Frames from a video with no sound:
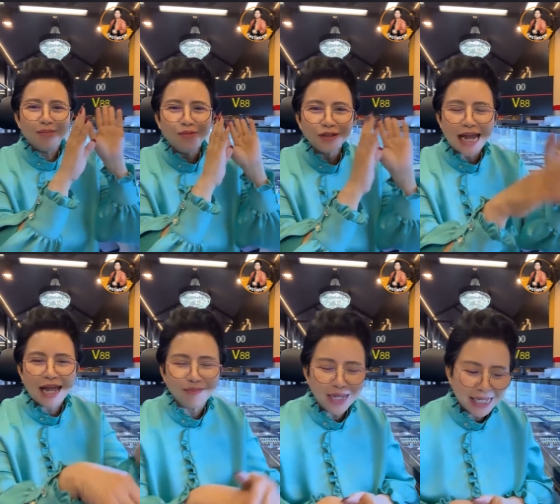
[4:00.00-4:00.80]
ไอ้ผู้ชาย
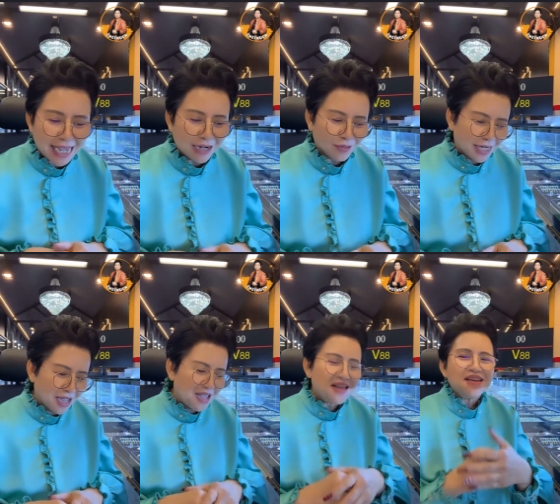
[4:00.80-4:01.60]
อเมริกันคนนั้
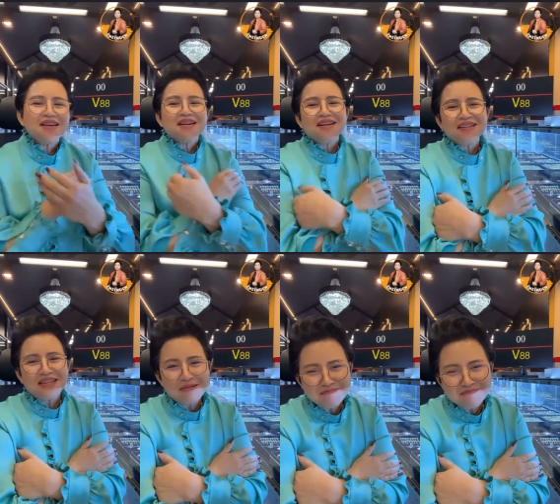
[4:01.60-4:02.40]
นก็
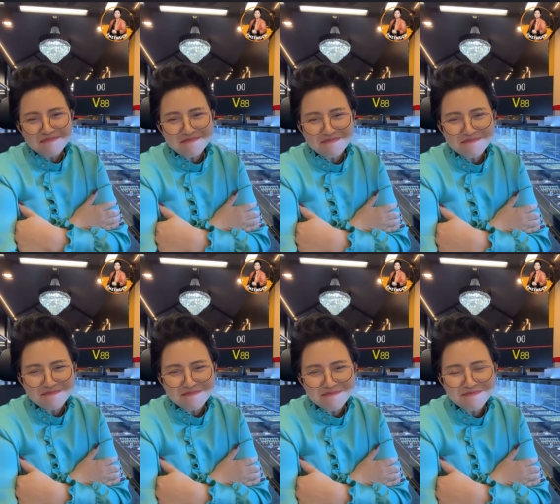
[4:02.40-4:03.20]
ยิ้ม
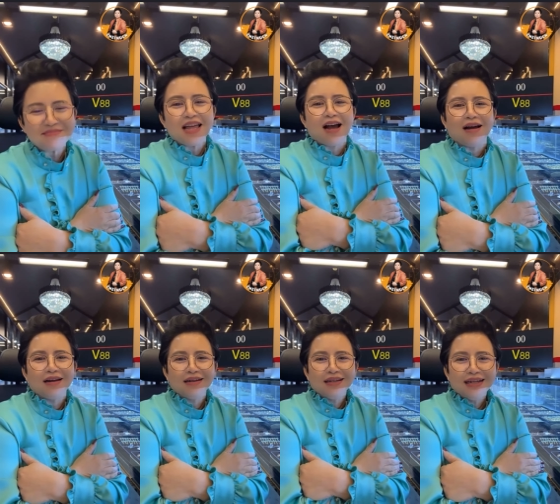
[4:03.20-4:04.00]
นะ
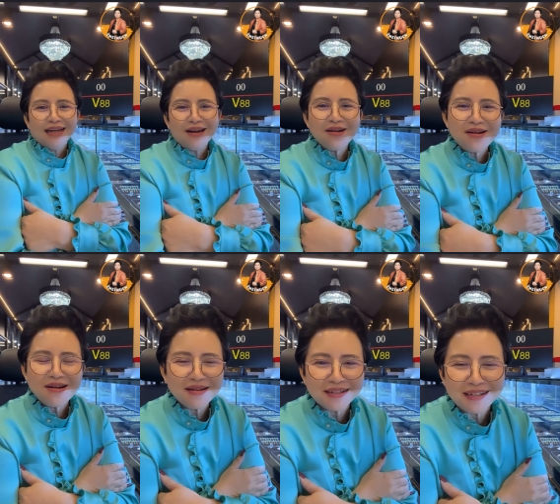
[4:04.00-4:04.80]

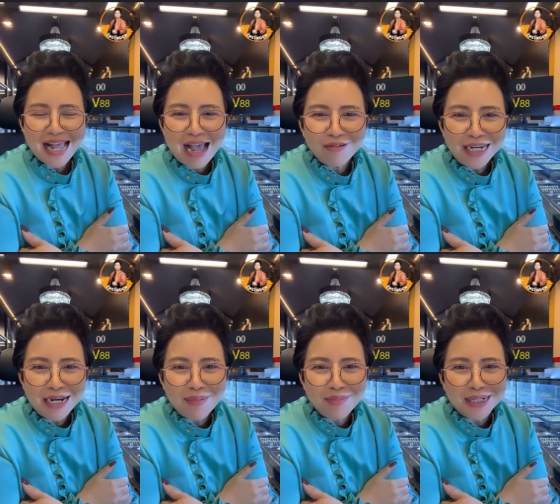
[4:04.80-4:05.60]
คราวนี้
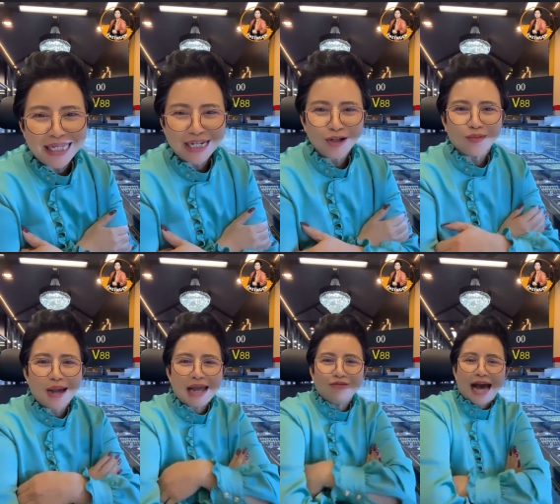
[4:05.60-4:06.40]
ทำไมมันเขียนจด
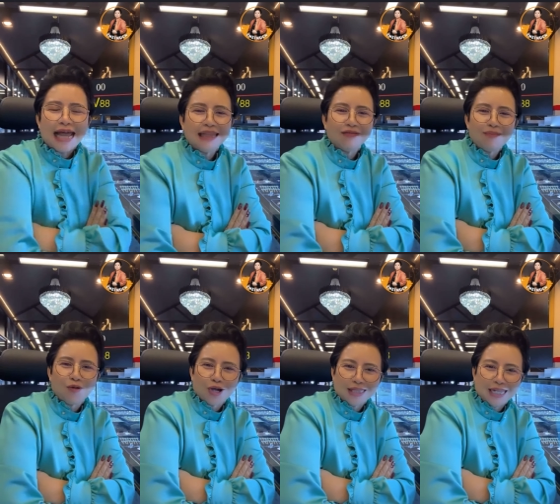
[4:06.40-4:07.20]
หมายหวานแต่ว่า
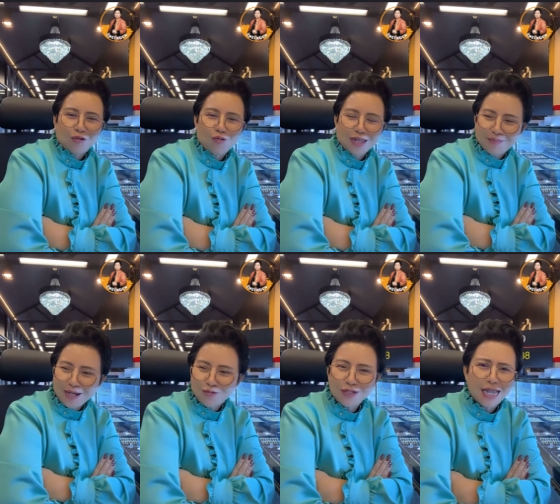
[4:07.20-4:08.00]
ปกติคุยยัง
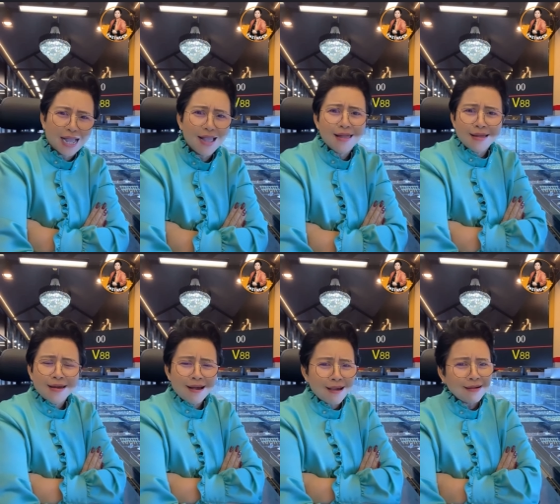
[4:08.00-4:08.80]
ไม่รู้เรื่อง
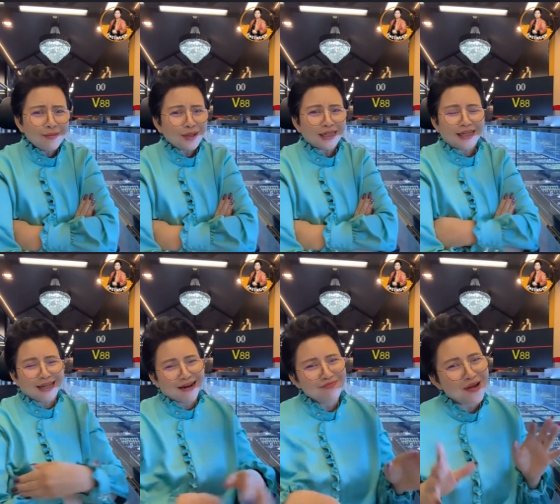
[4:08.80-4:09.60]
อันนี้มัน
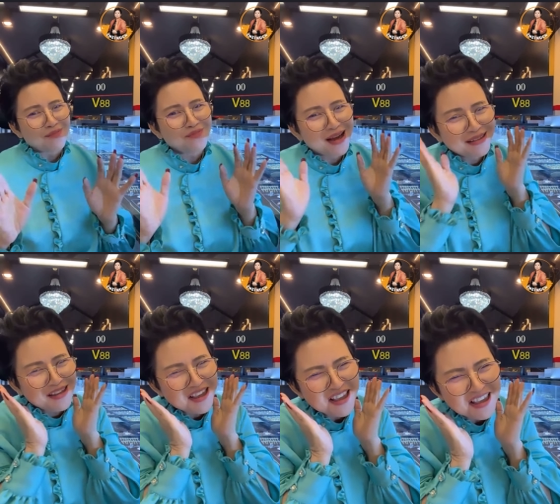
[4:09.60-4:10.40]
เขียนแบบ
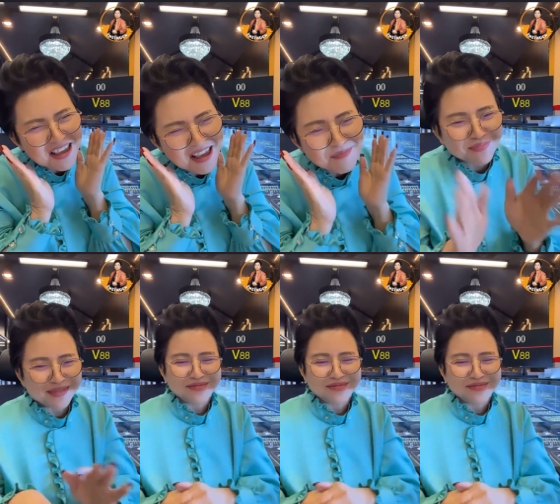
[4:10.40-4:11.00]
ยิ้ม